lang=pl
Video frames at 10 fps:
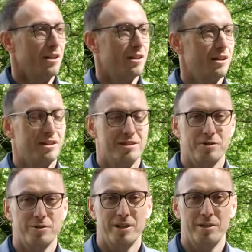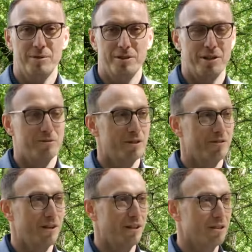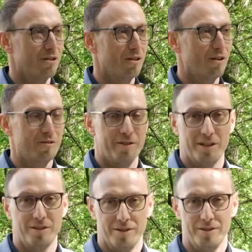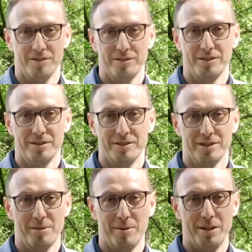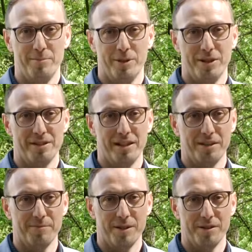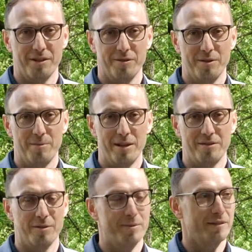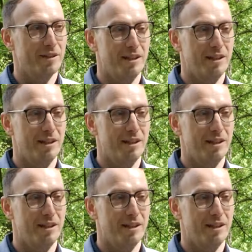e, zarzucanie mi dzisiaj ukrywania kogokolwiek to e, chyba hipokryzja, szanowni państwo, prawda?